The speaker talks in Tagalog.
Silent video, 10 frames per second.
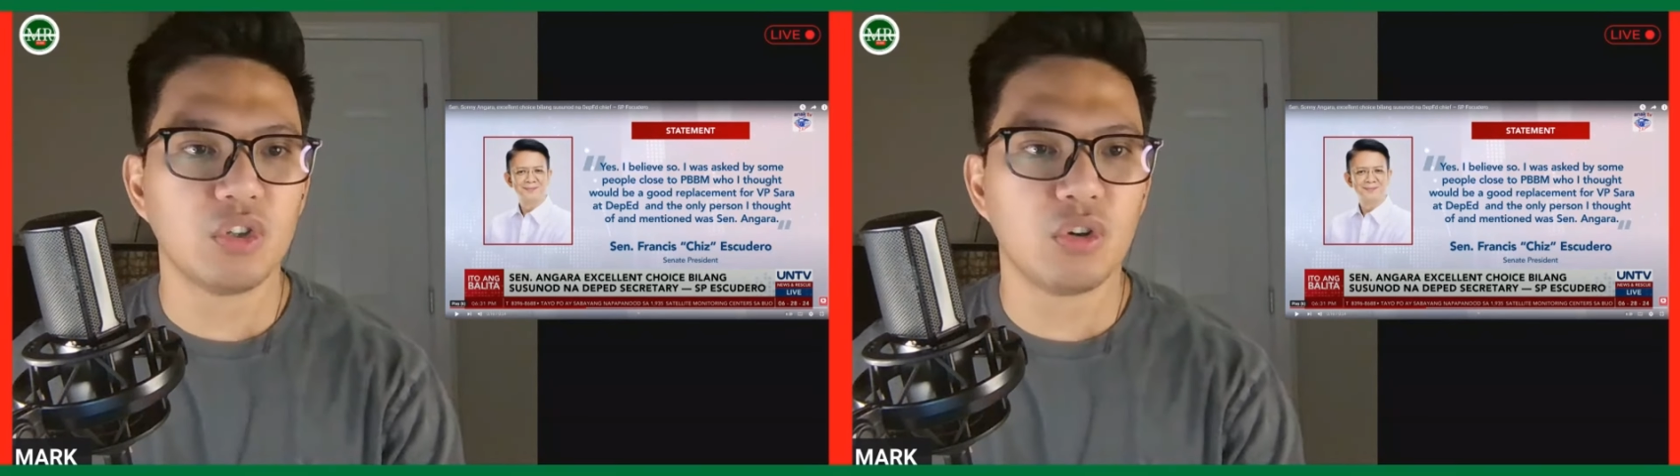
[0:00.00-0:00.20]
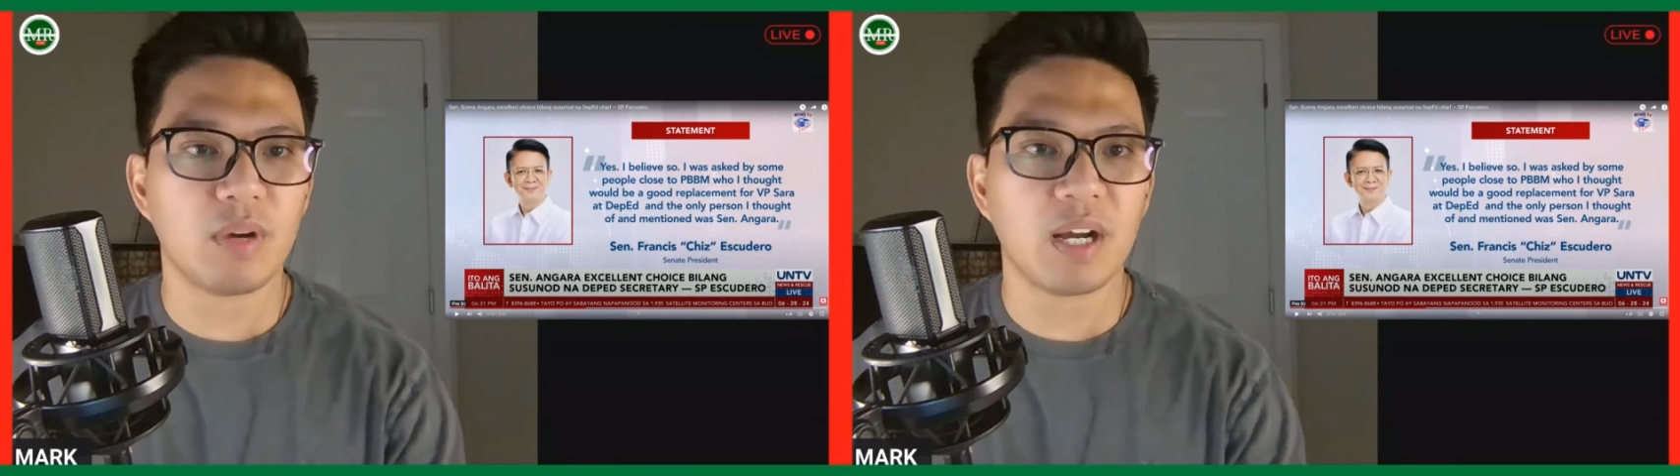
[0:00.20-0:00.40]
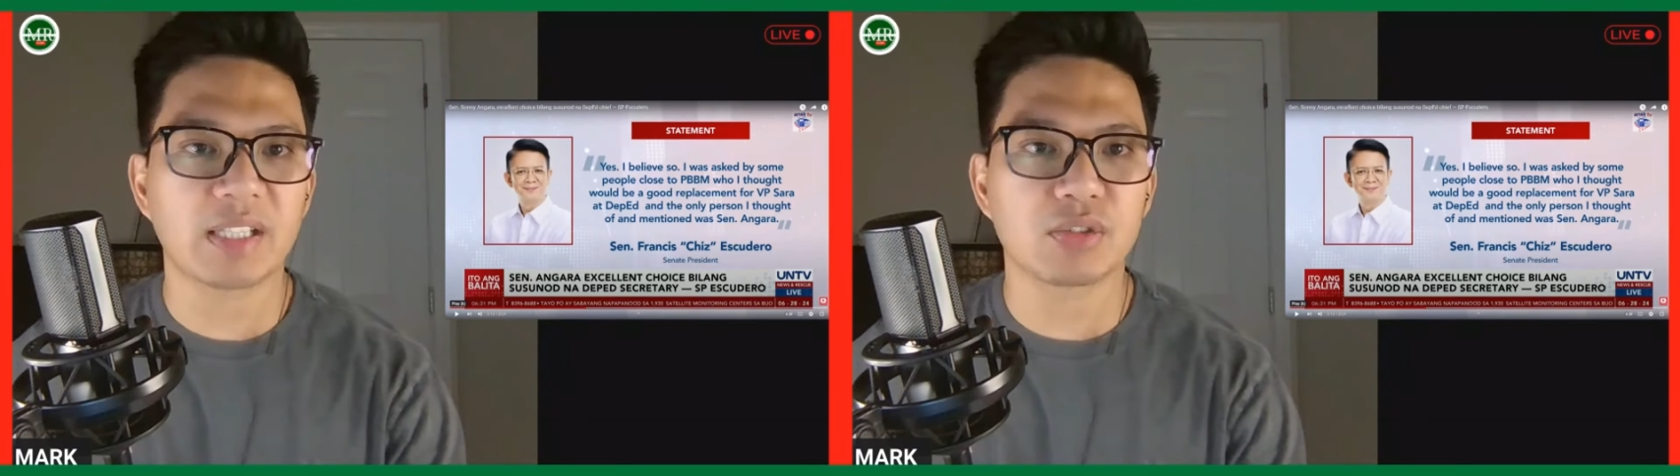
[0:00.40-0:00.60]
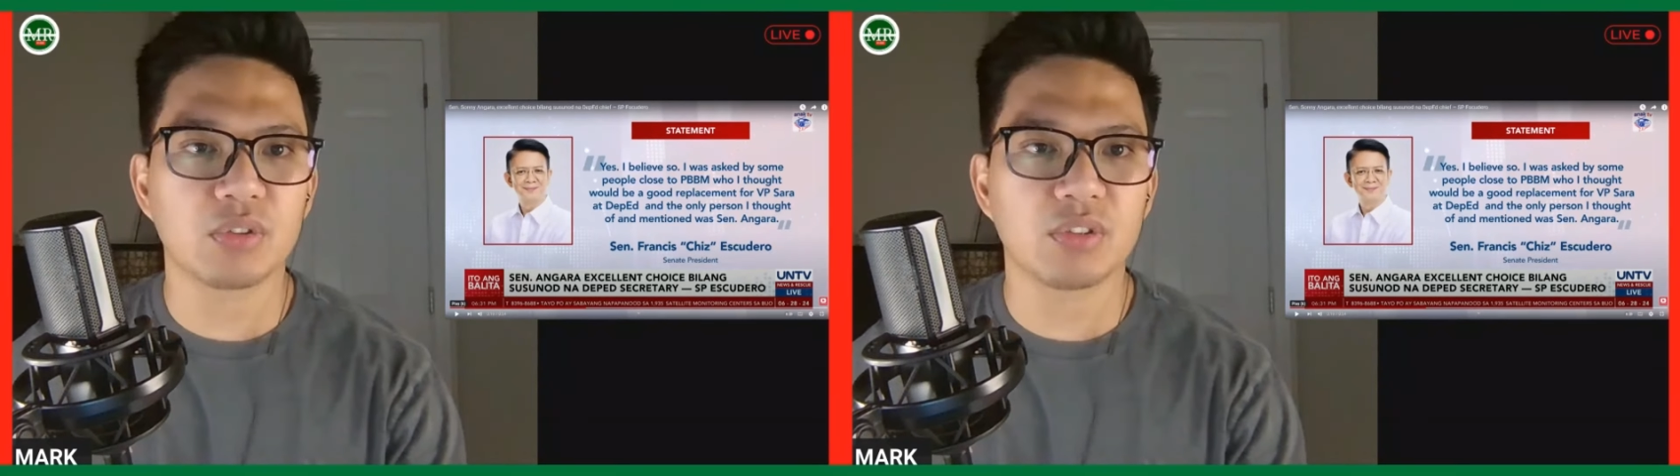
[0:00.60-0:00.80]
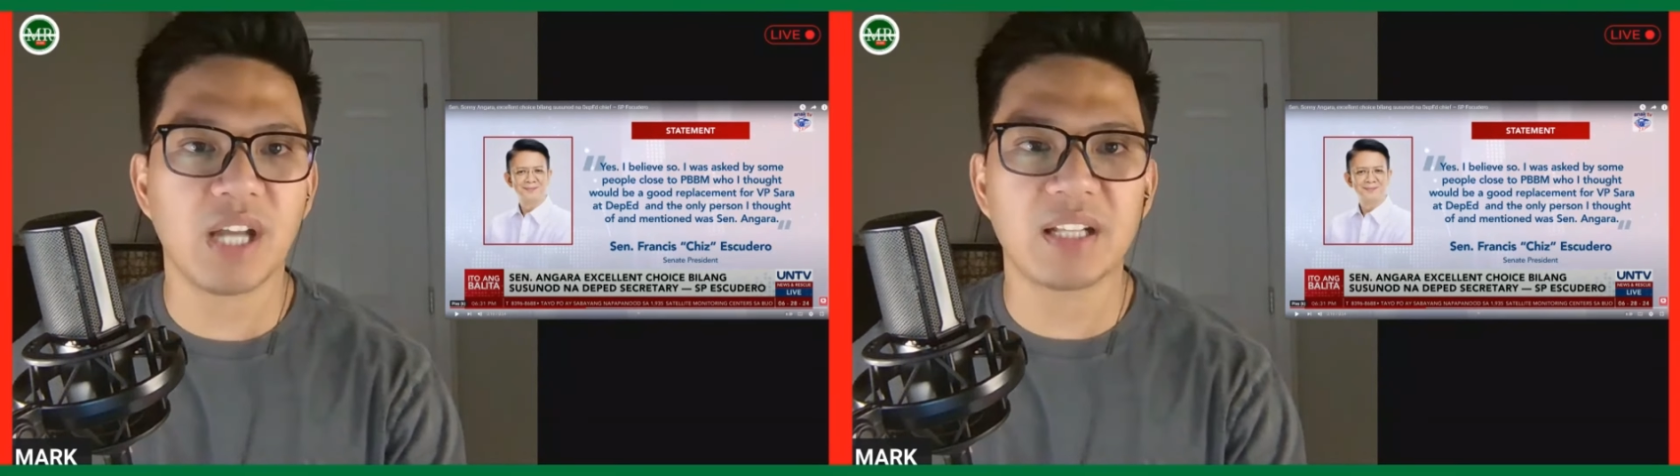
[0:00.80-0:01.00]
Yung mga
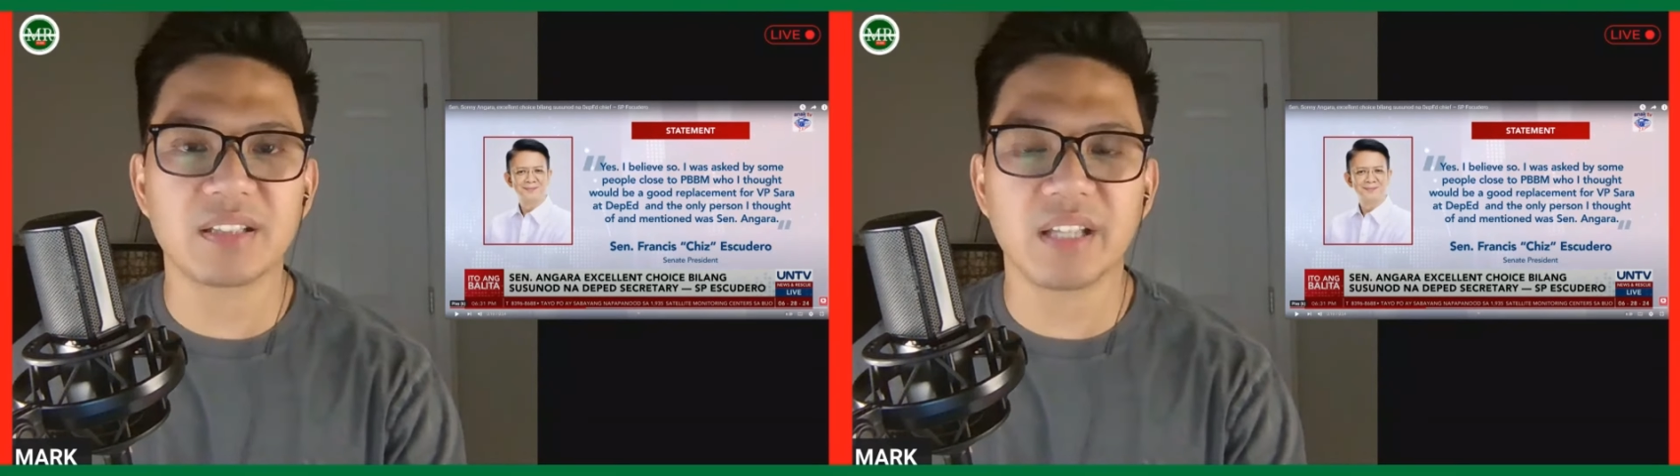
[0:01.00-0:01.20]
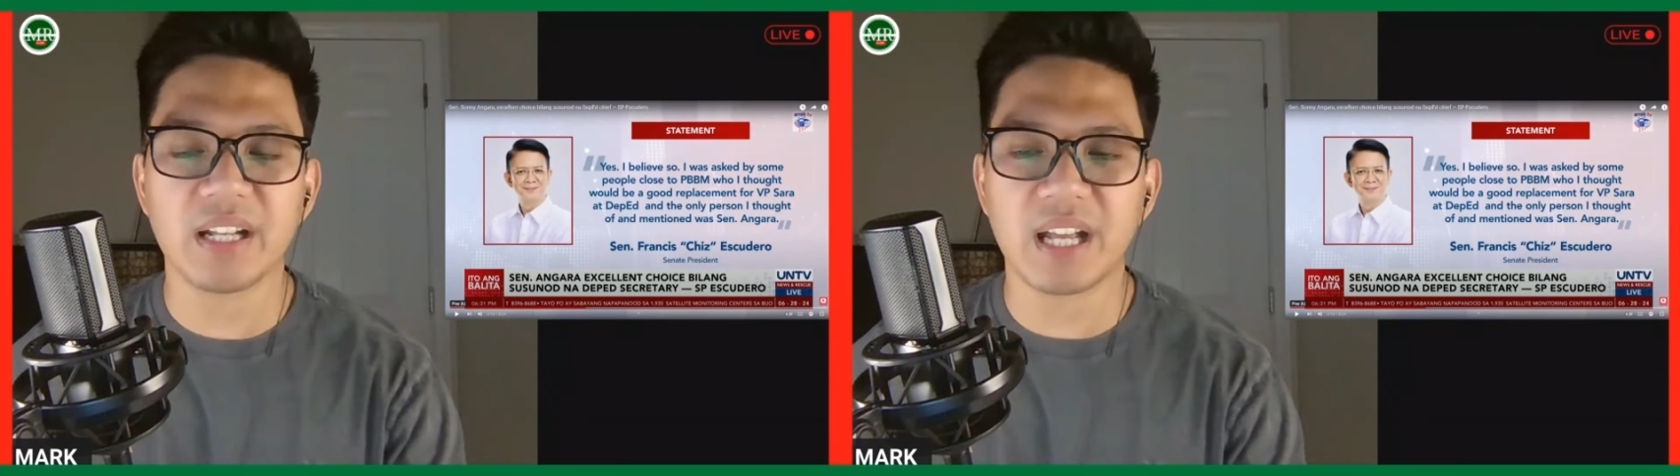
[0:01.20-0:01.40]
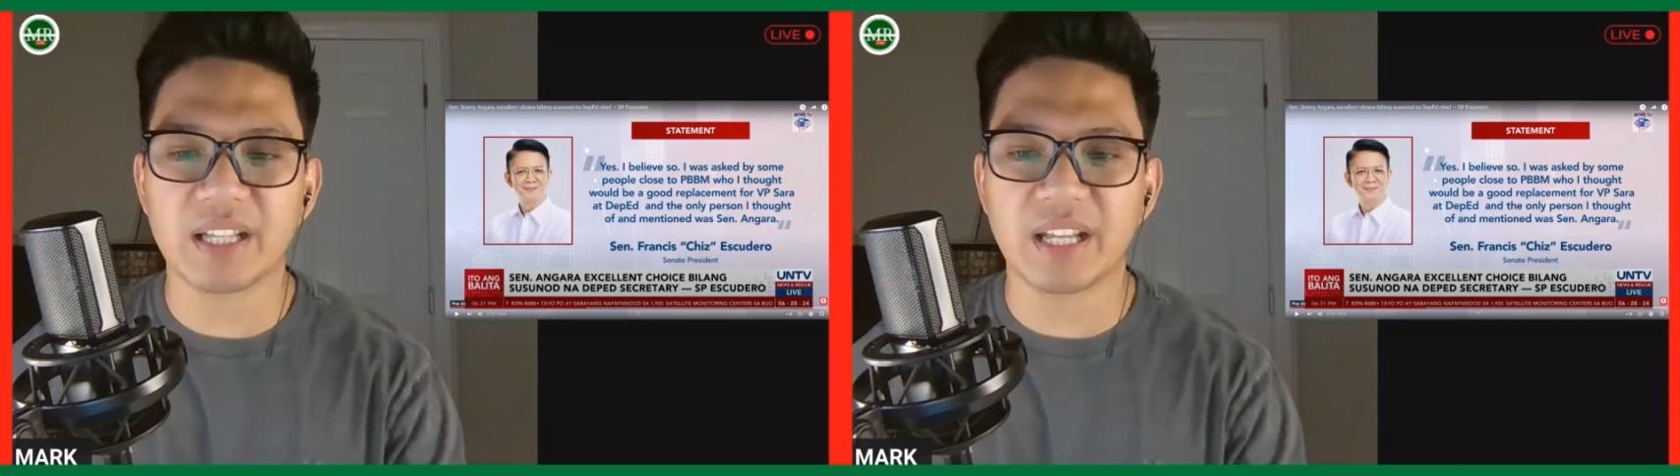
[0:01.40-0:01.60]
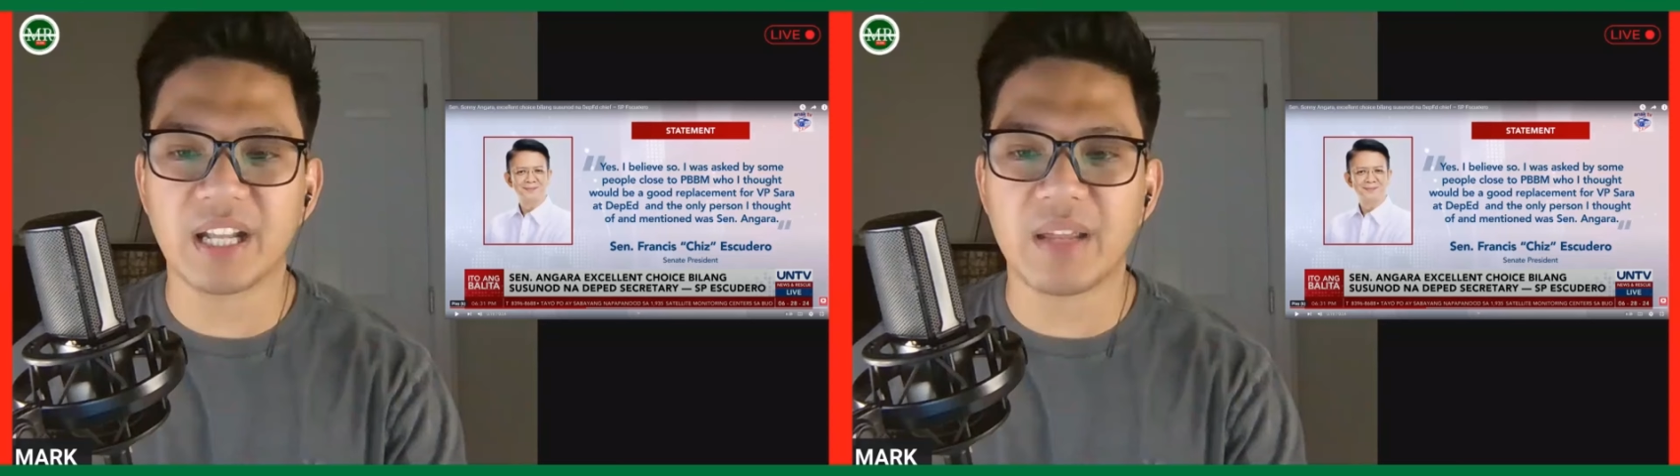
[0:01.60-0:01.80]
estudyante natin